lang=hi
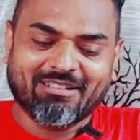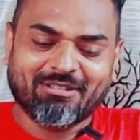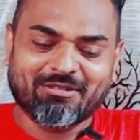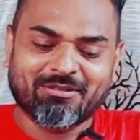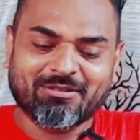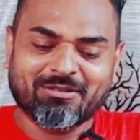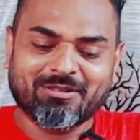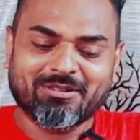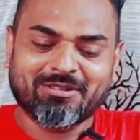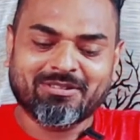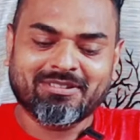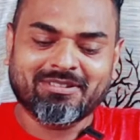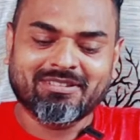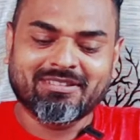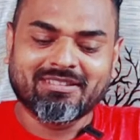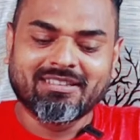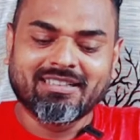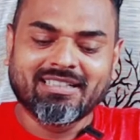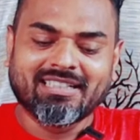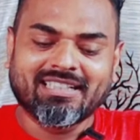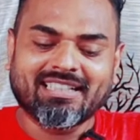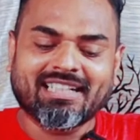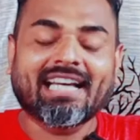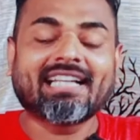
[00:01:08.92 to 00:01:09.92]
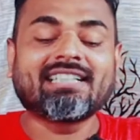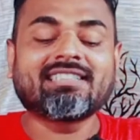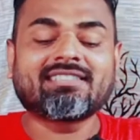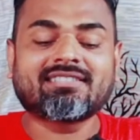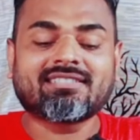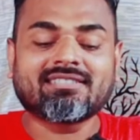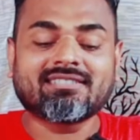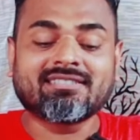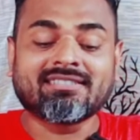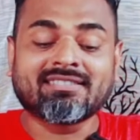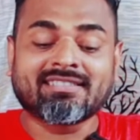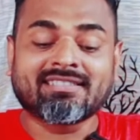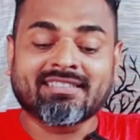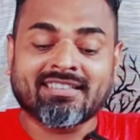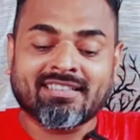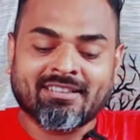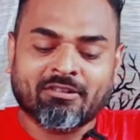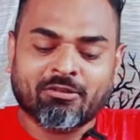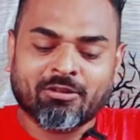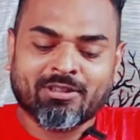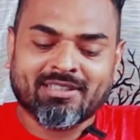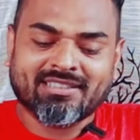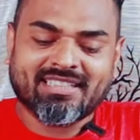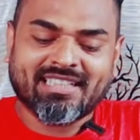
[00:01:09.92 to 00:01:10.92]
हूँ गाइस
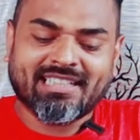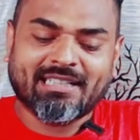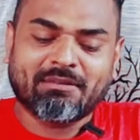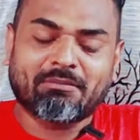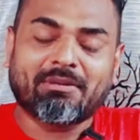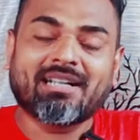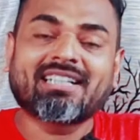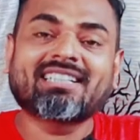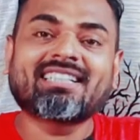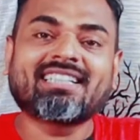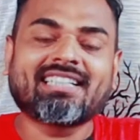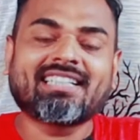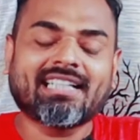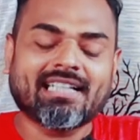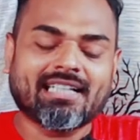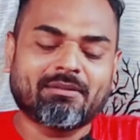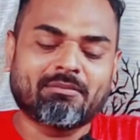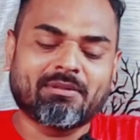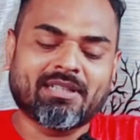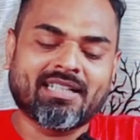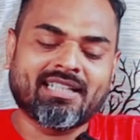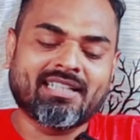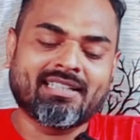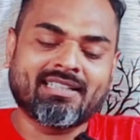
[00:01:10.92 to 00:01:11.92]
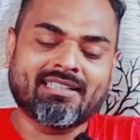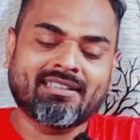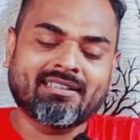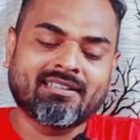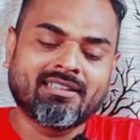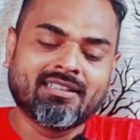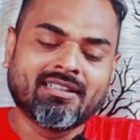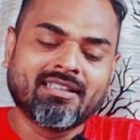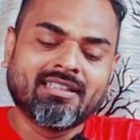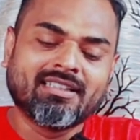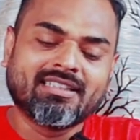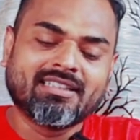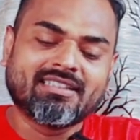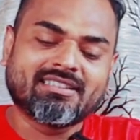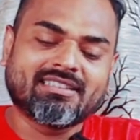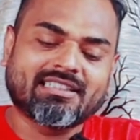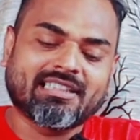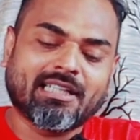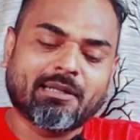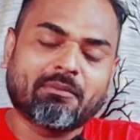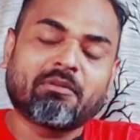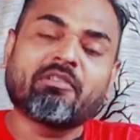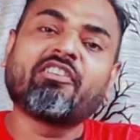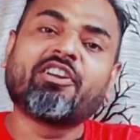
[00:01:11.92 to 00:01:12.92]
oh, मन किया था
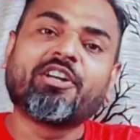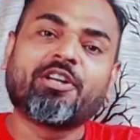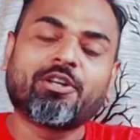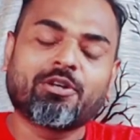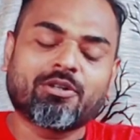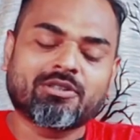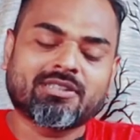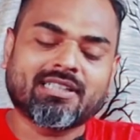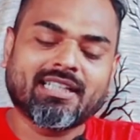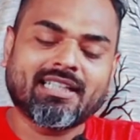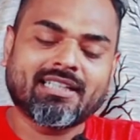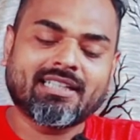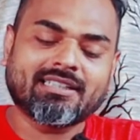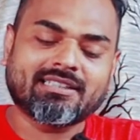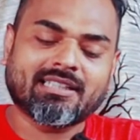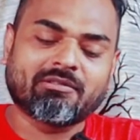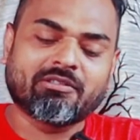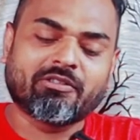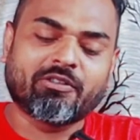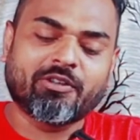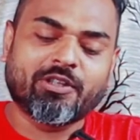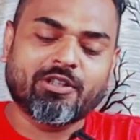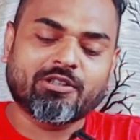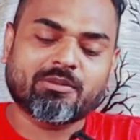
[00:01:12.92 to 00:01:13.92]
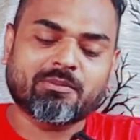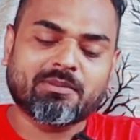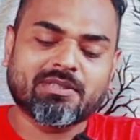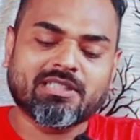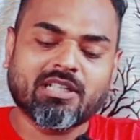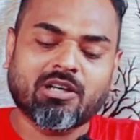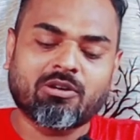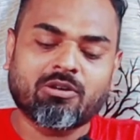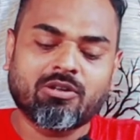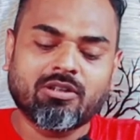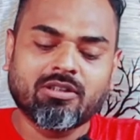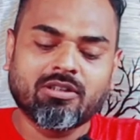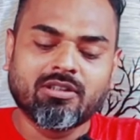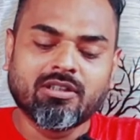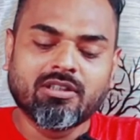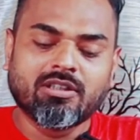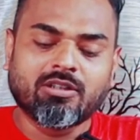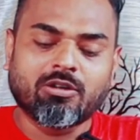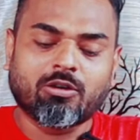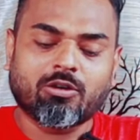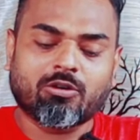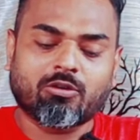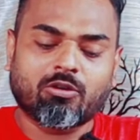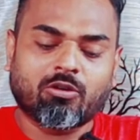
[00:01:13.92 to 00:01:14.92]
मेरा वीडियो से हैं जाओ
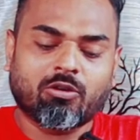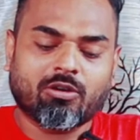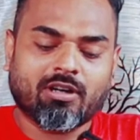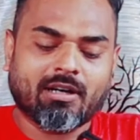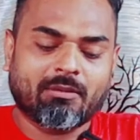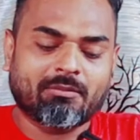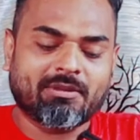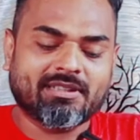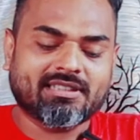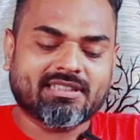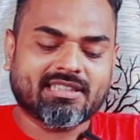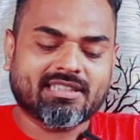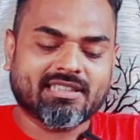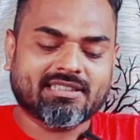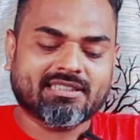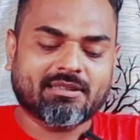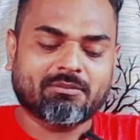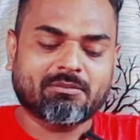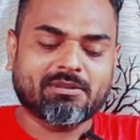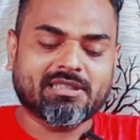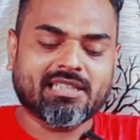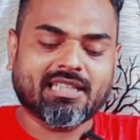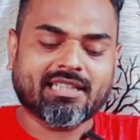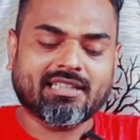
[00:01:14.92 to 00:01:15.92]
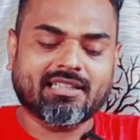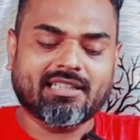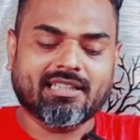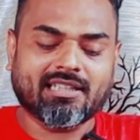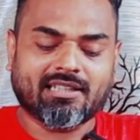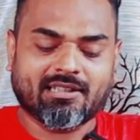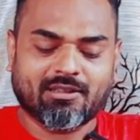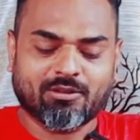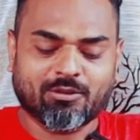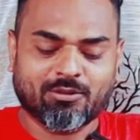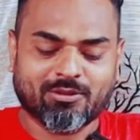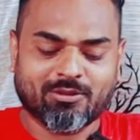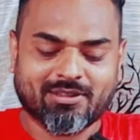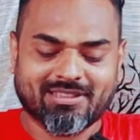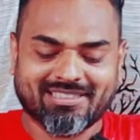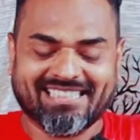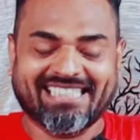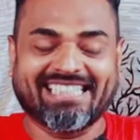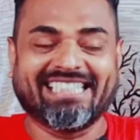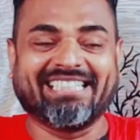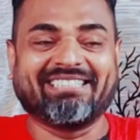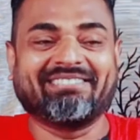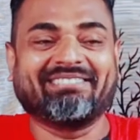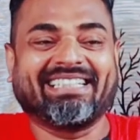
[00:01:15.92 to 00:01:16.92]
और कमेंट सेक्शन में जाके देख लो
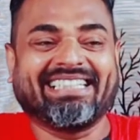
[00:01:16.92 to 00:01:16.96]
किसने